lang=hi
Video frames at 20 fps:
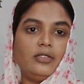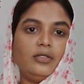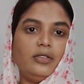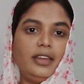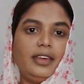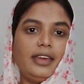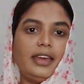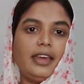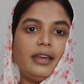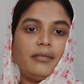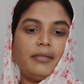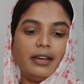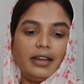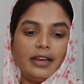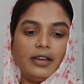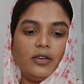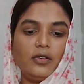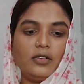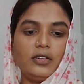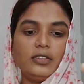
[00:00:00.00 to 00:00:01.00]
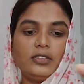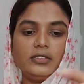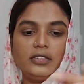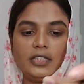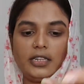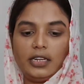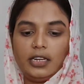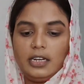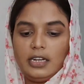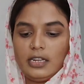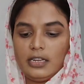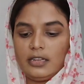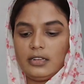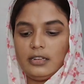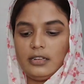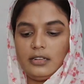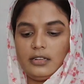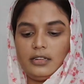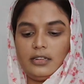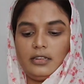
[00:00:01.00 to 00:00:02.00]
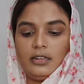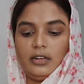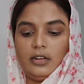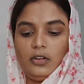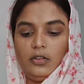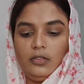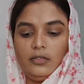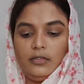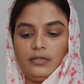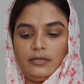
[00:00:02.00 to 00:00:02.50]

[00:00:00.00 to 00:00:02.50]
थोड़ी है आप लगाओगे तो सही ना लो